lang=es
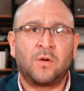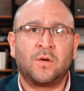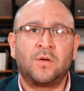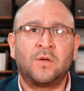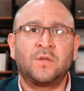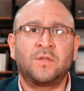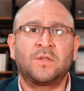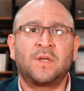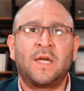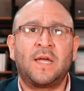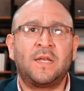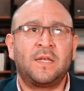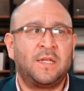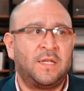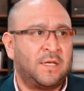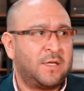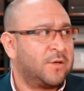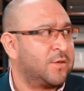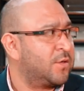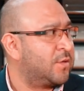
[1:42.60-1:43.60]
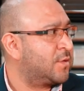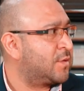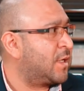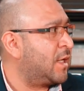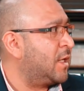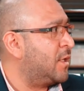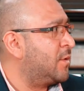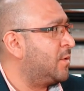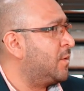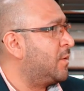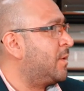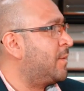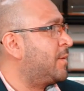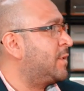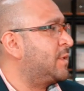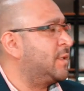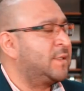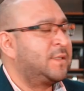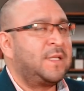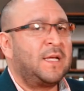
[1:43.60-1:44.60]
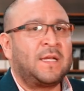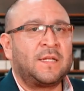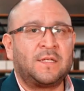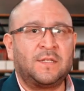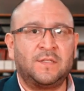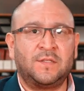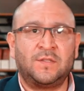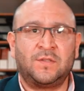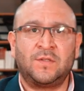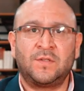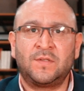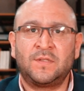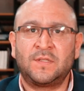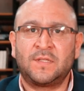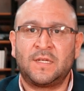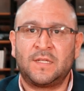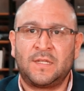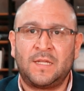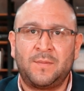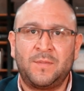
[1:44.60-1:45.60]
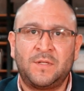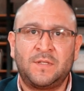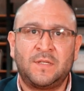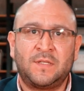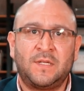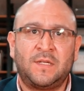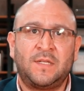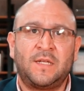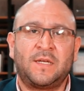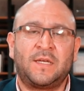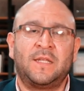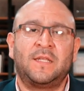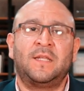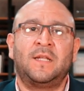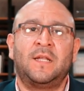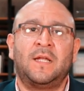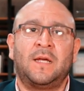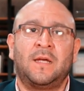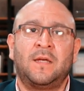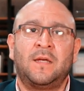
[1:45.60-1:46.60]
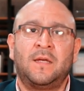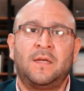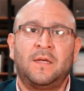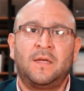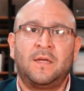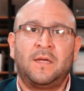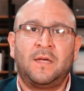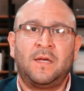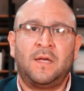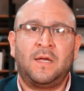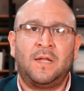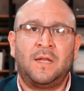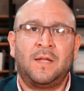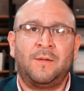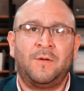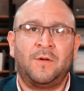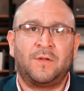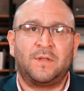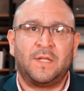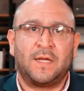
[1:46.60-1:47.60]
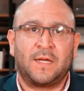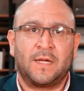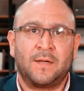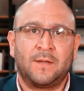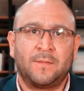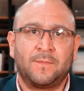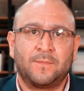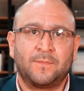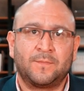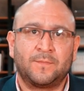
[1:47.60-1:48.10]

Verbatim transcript: conozcan y conozcan las nuevas estas adquisiciones que también se tienen aquí en la en la biblioteca.